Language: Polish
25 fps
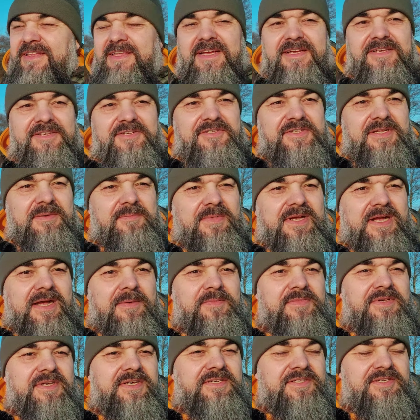jakiś tam
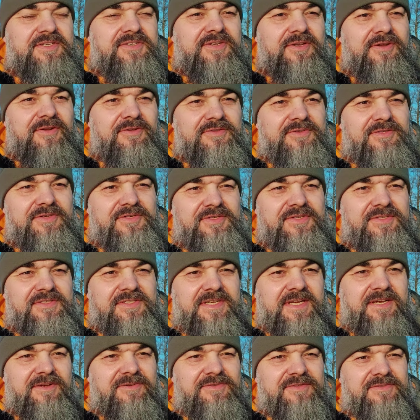kamyk zielony
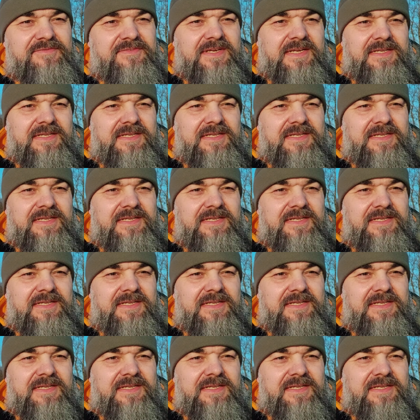ściskając